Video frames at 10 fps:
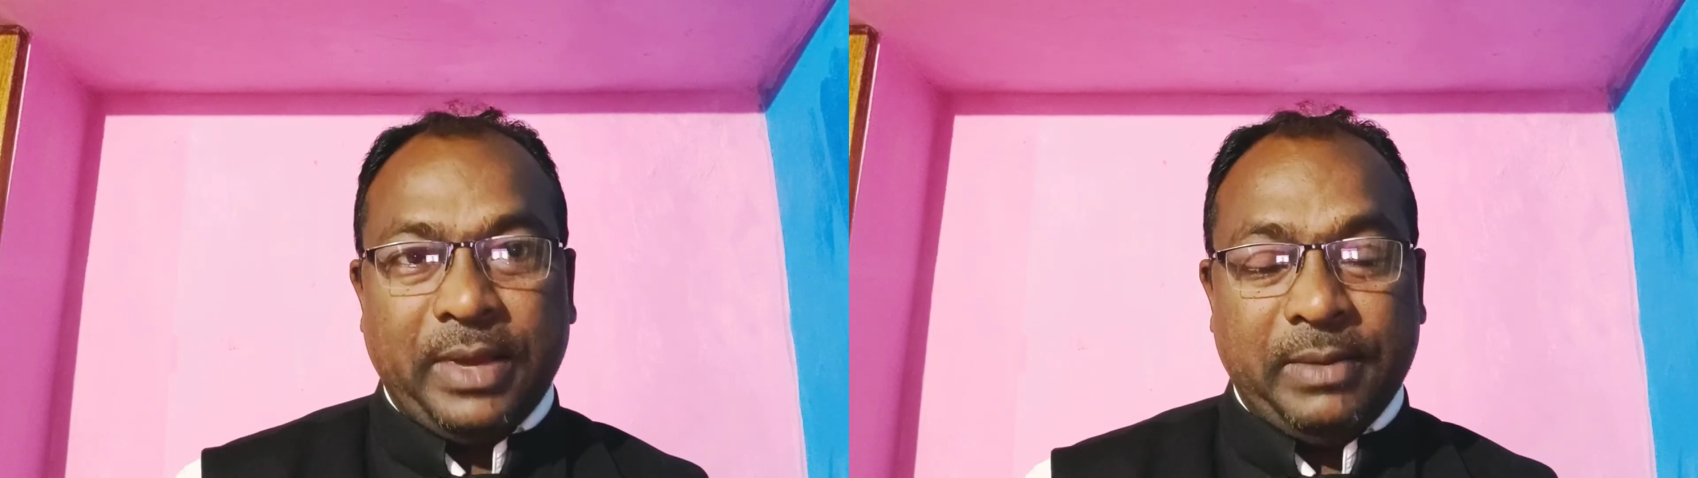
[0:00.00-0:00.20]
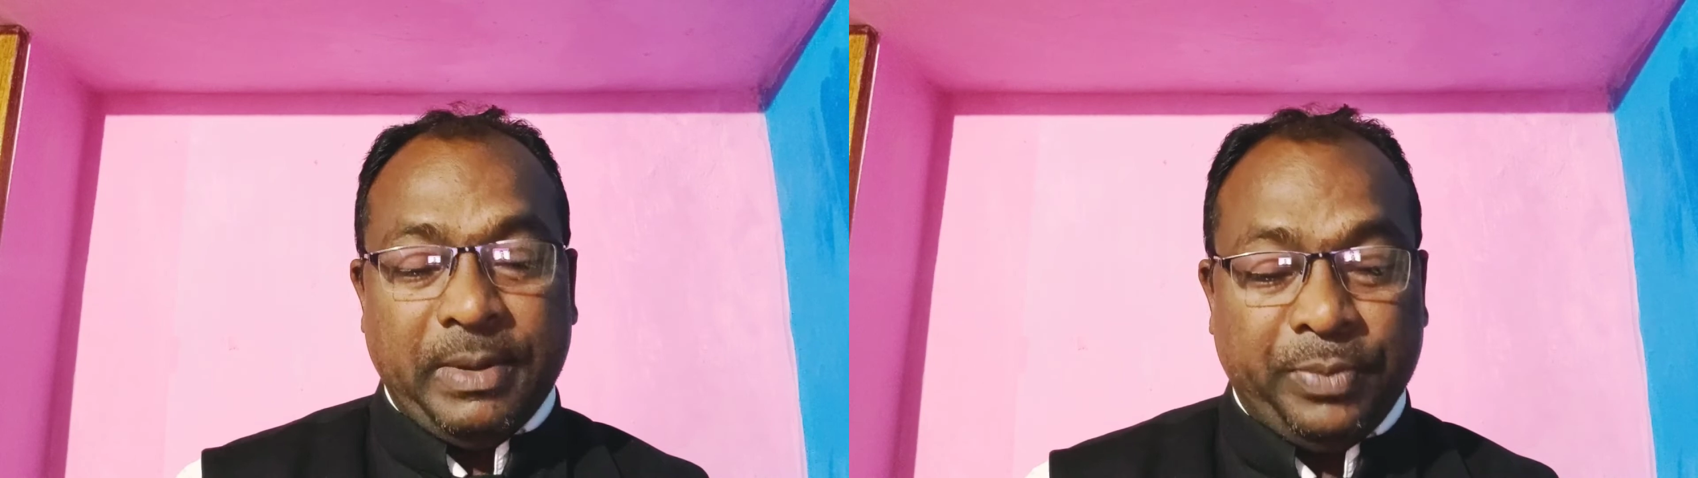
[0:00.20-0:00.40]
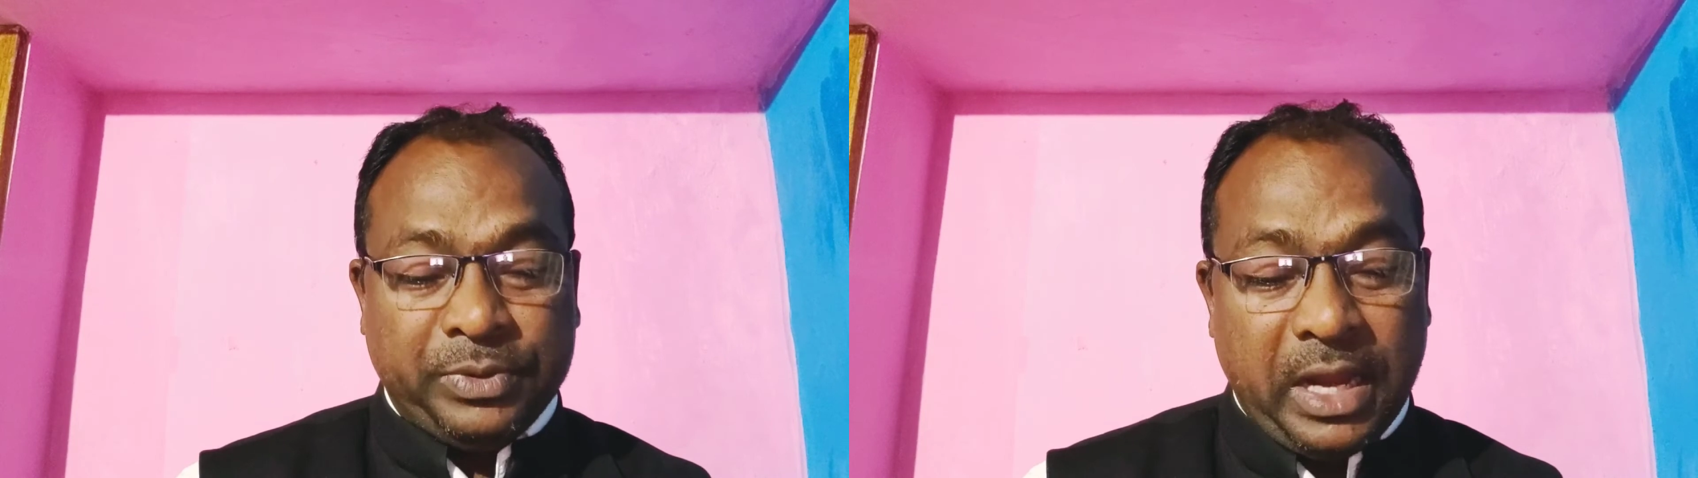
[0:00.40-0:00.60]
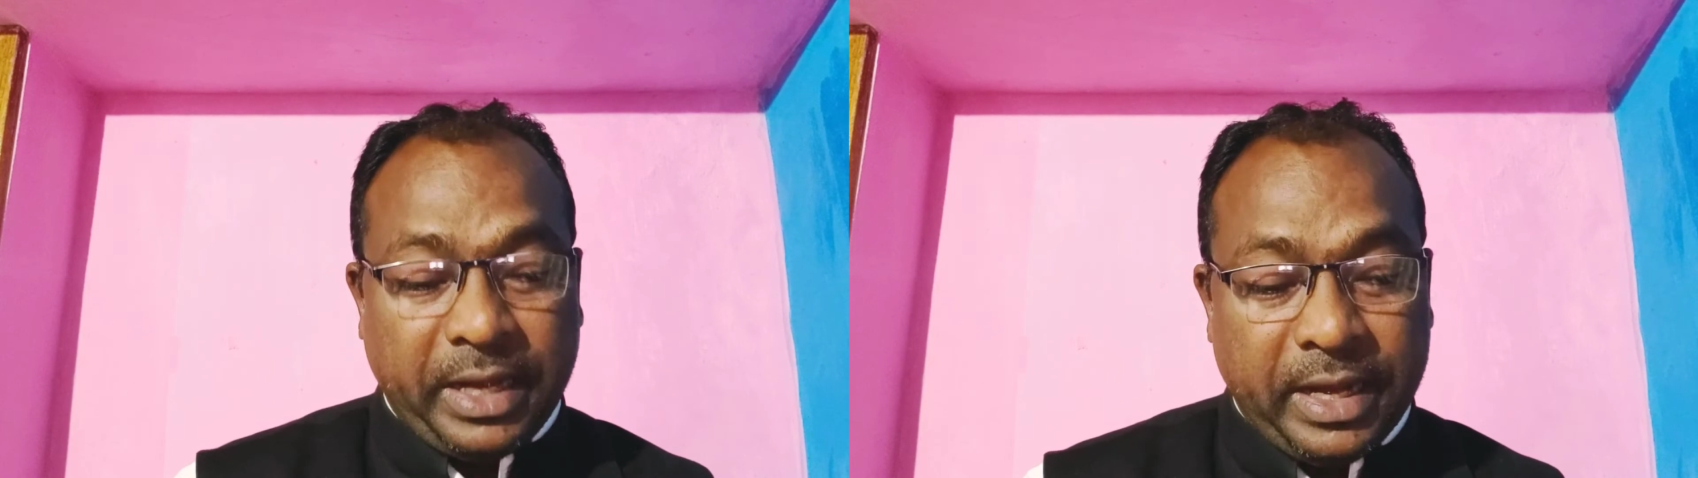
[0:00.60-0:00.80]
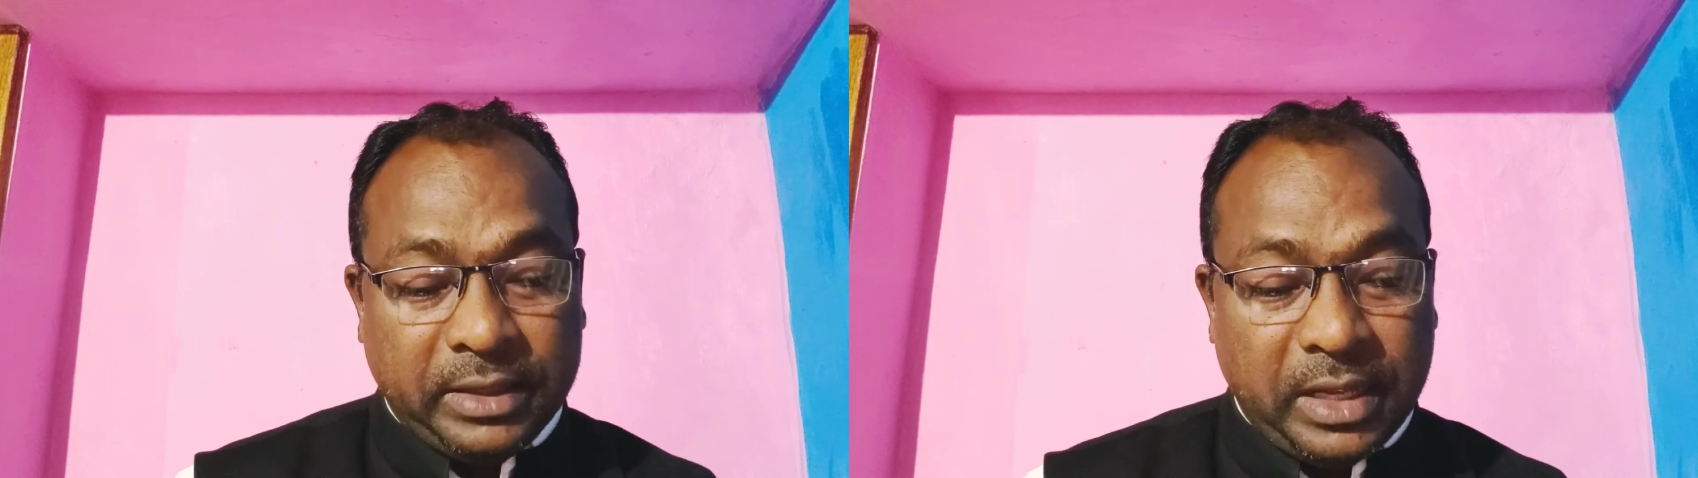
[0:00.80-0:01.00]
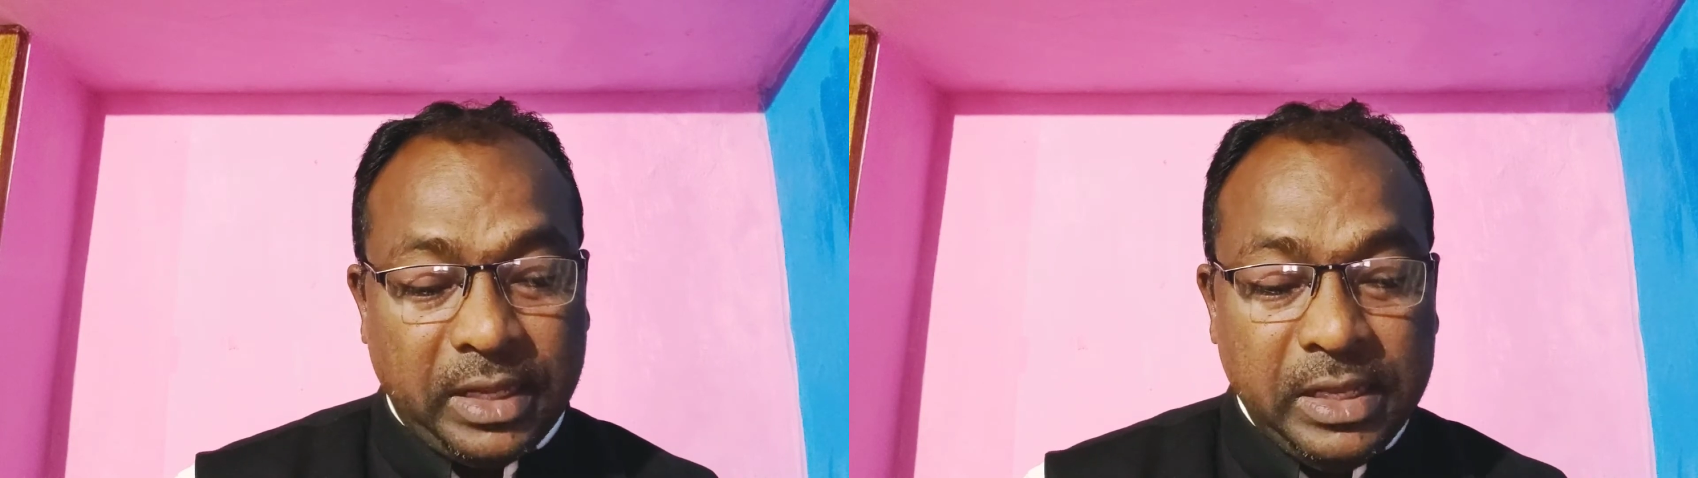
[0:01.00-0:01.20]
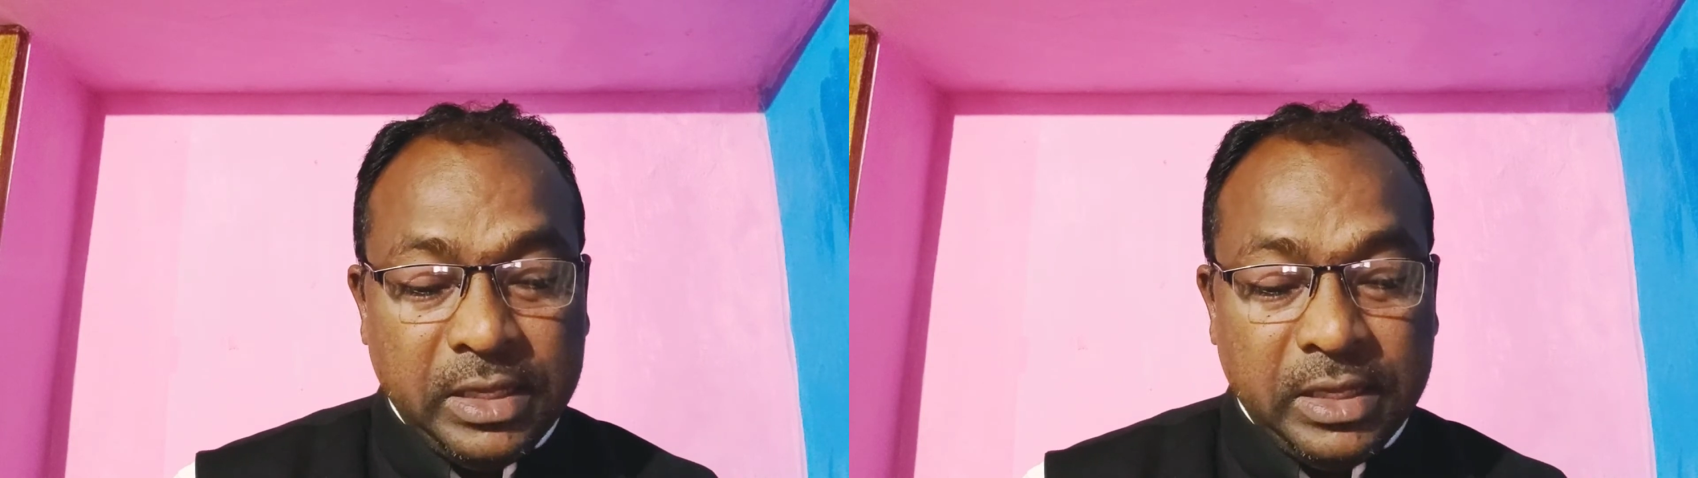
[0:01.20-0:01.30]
बारे में पूछा गया था